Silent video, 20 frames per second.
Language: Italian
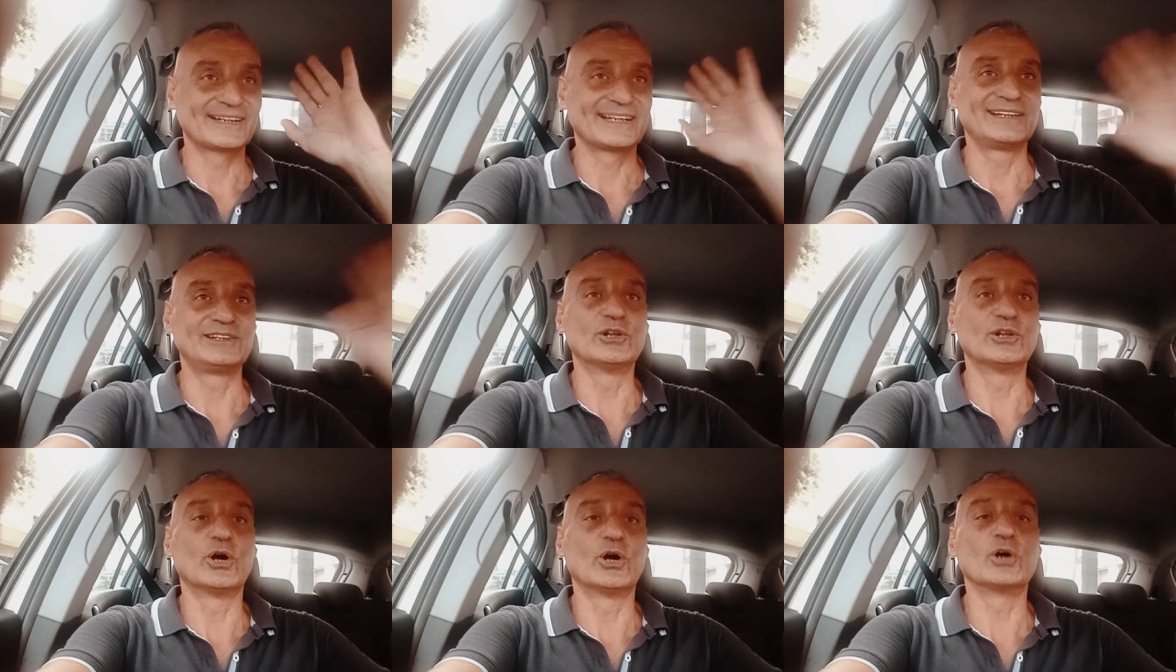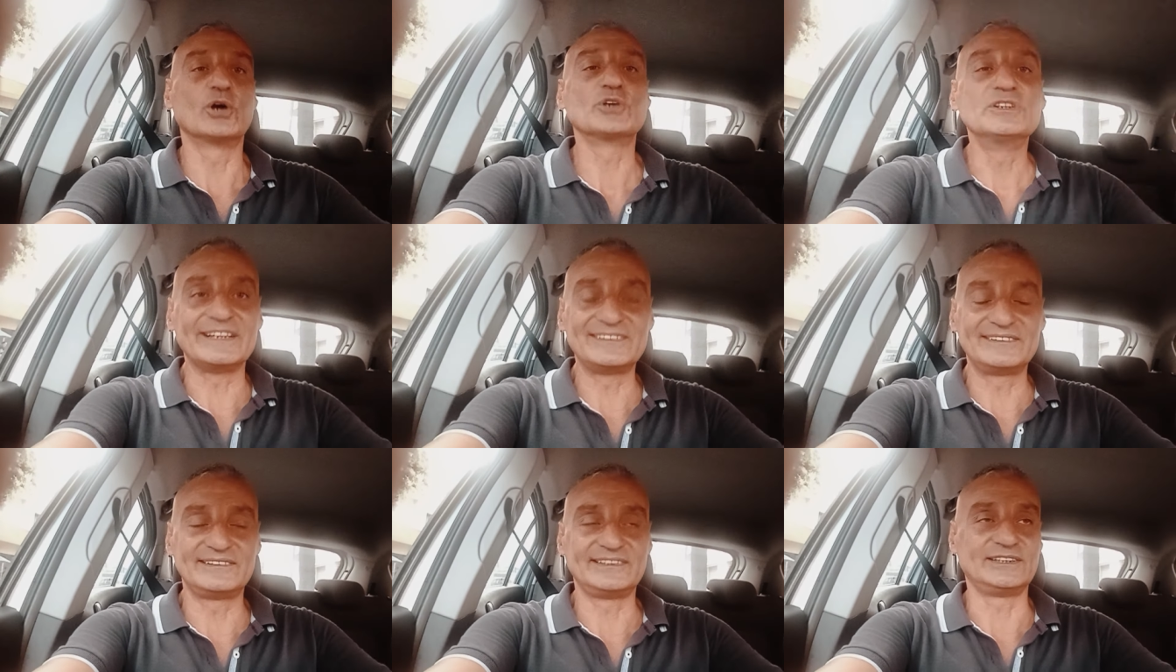lo
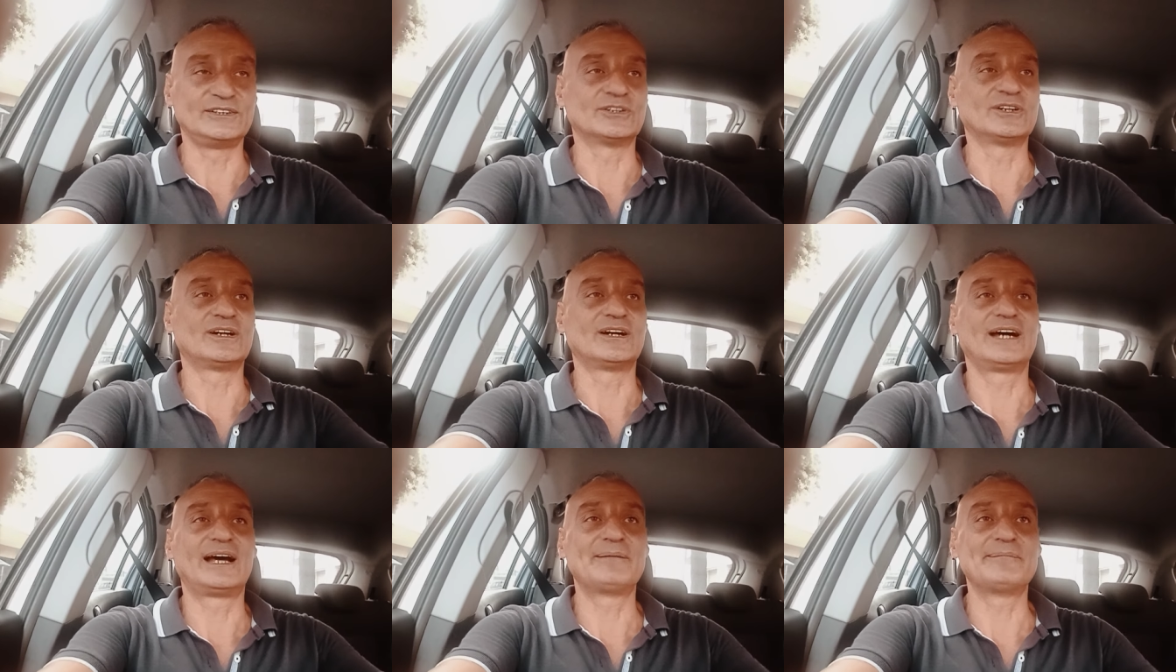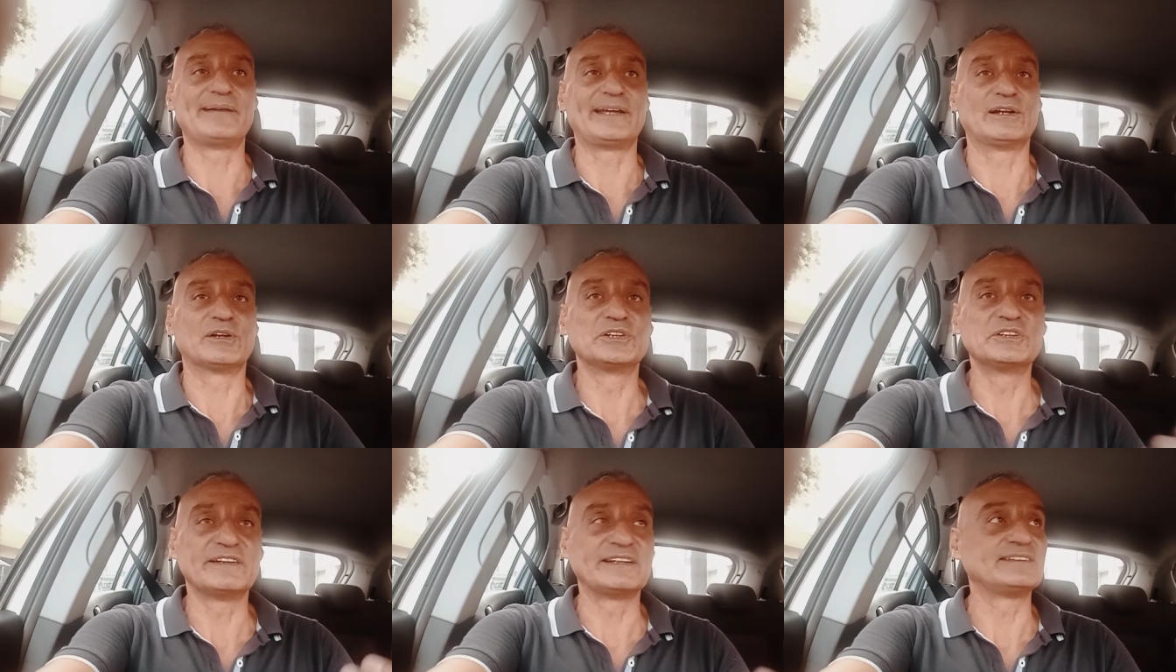Juventino a me
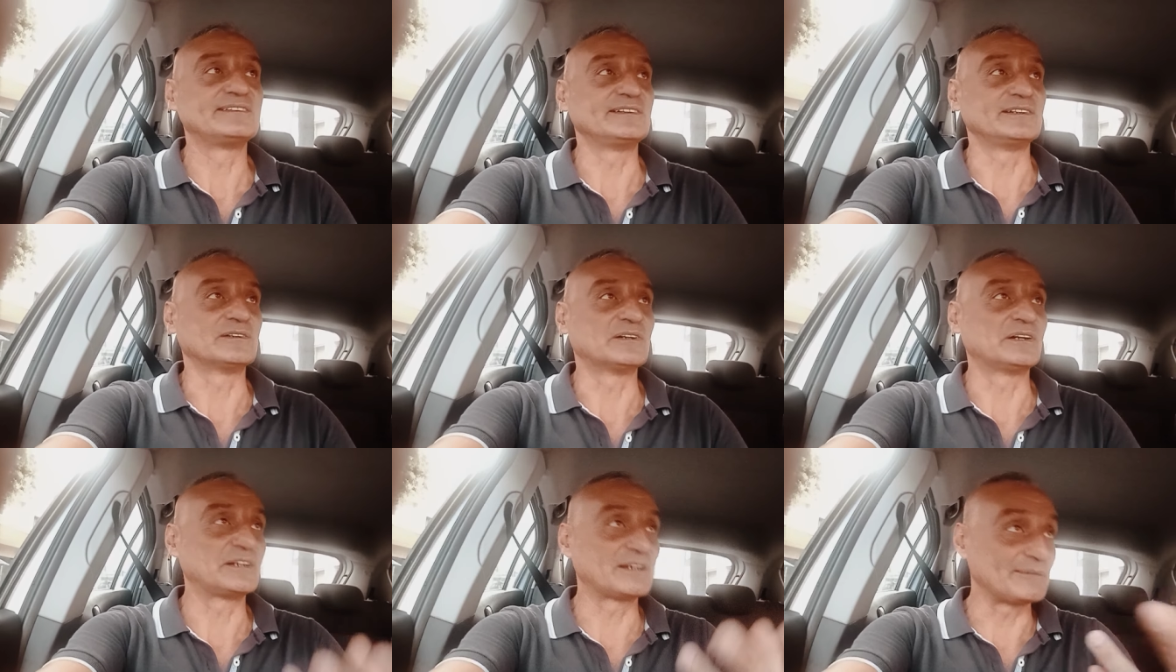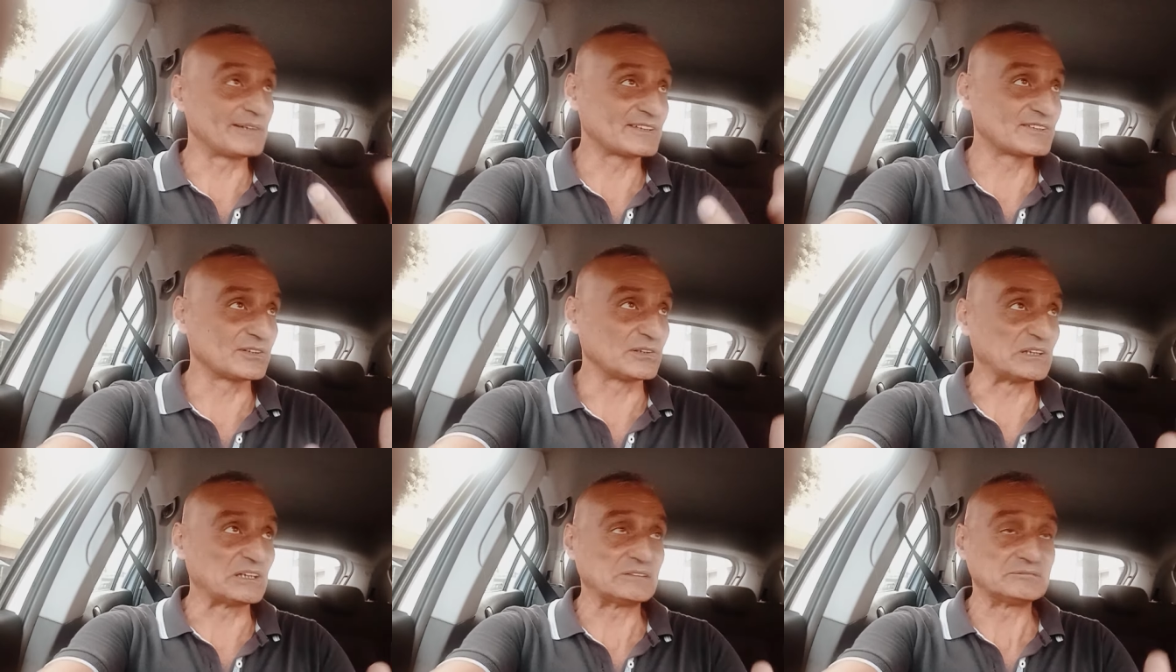lo Juventino è una
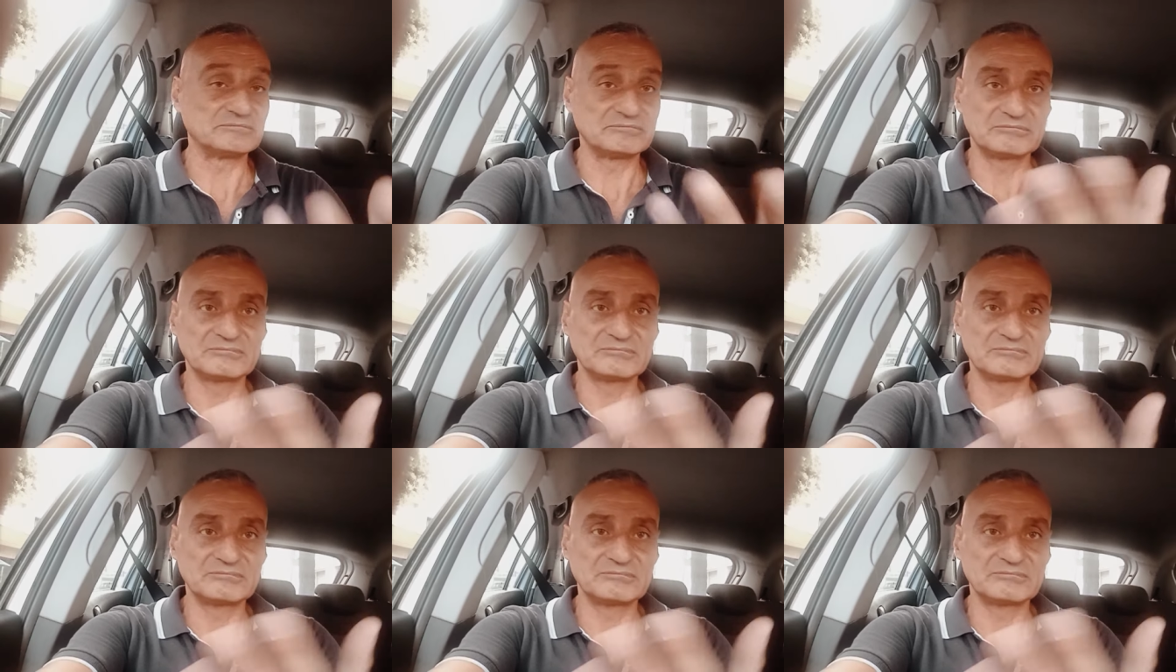persona